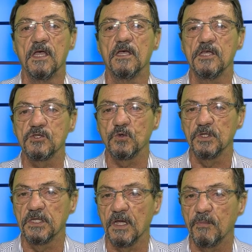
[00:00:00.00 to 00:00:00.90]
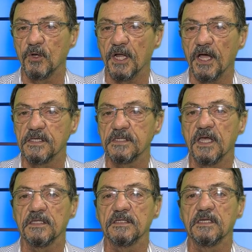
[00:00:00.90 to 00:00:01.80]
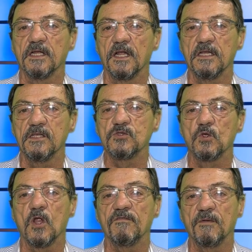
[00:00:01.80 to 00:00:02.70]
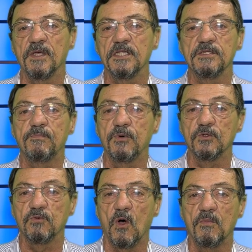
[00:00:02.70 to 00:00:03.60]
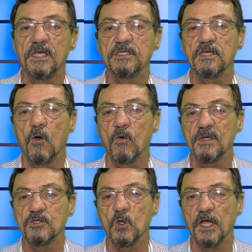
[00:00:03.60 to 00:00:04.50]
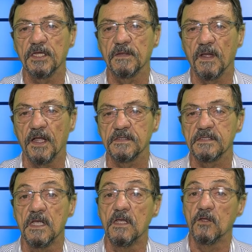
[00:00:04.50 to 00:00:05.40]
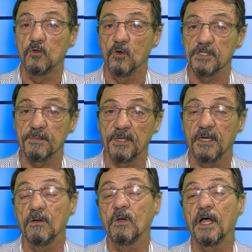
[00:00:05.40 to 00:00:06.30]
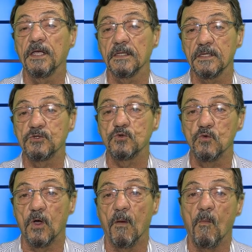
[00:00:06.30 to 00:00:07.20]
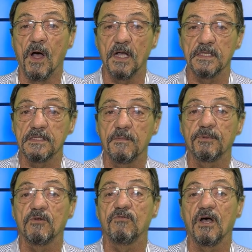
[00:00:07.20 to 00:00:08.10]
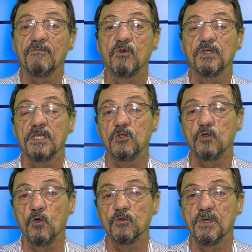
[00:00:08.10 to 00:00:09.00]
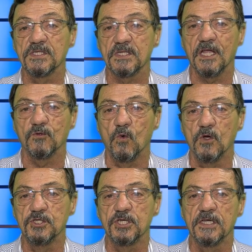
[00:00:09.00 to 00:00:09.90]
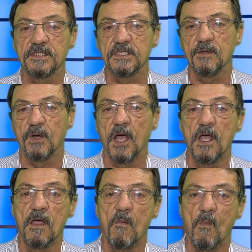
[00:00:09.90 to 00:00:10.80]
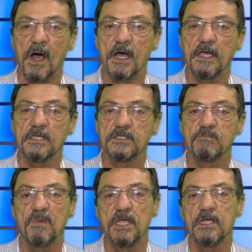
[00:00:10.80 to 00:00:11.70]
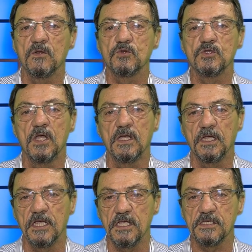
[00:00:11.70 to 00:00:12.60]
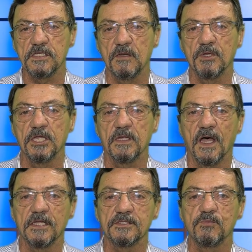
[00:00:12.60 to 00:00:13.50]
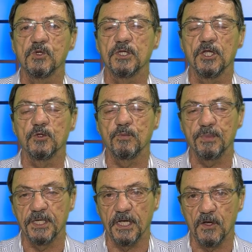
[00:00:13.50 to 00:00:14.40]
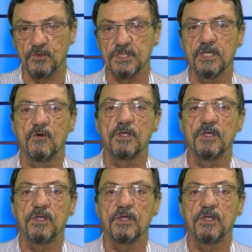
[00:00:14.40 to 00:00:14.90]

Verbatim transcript: risco de temporais, queda de granizo novamente, pontualmente em algumas localidades. Torça para não cair na sua, mas é provável que todo o estado hoje receba mais menos instabilidades, portanto, precaução e